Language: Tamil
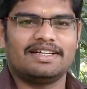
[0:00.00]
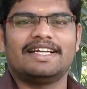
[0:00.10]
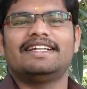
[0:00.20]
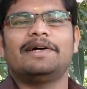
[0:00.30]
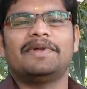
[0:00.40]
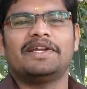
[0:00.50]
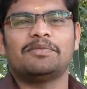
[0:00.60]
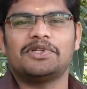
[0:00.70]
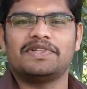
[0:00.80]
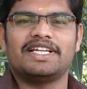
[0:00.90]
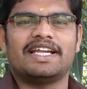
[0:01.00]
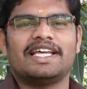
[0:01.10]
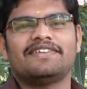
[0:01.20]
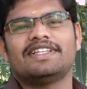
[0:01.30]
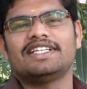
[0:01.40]
டெட் அப்படின்னும் போது வந்து
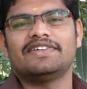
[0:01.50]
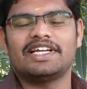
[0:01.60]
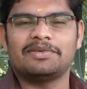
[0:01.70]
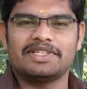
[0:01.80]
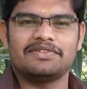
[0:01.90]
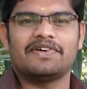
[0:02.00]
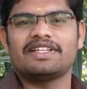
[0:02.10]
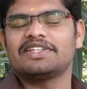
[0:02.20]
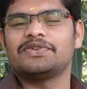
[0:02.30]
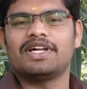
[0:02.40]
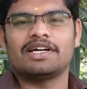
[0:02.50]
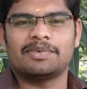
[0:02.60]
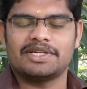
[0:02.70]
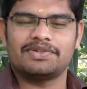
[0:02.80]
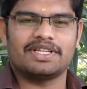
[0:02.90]
நிறைய வந்து இது வரைக்கும் வந்து விவாதத்துக்கு
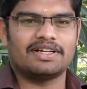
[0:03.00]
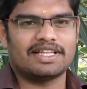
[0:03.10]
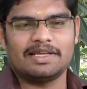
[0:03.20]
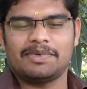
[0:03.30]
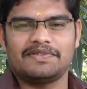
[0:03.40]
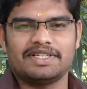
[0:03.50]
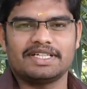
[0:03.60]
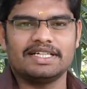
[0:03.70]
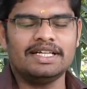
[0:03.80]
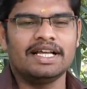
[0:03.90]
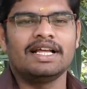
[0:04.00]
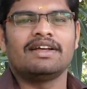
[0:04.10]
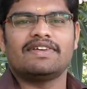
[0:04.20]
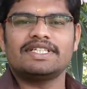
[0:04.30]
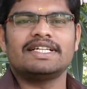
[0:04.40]
உள்ளாக்கப்பட்ட ஒரு தலைப்பாகவே இருக்கு
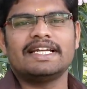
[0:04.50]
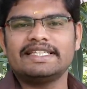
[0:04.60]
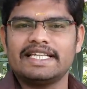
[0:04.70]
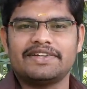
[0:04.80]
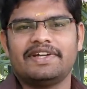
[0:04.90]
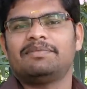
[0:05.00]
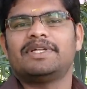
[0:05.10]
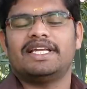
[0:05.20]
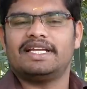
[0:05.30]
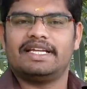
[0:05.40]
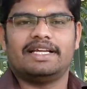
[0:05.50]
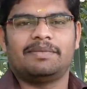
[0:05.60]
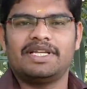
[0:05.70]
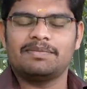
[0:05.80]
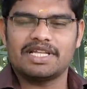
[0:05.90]
ஃபர்ஸ்ட் டெட் தேர்வு என்பது என்ன
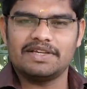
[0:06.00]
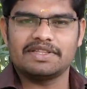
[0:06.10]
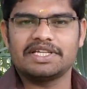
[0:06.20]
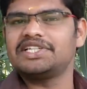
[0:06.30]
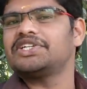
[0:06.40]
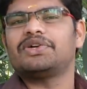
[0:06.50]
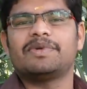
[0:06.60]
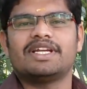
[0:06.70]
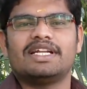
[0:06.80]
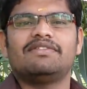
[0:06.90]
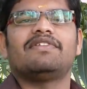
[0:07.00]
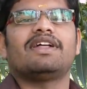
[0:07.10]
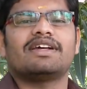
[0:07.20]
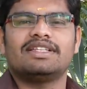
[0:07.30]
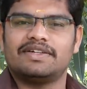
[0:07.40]
அப்படின்னு நம்ம தெளிவாக தெரிஞ்சுக்கிட்டோம் அப்படின்னாலே
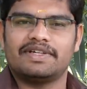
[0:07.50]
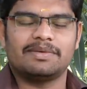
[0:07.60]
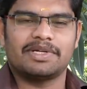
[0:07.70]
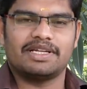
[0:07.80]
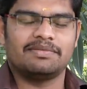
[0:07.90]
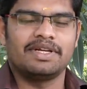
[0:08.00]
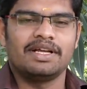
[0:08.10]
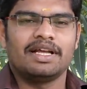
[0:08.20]
விவாதங்கள் தவிர்க்கப்படலாம்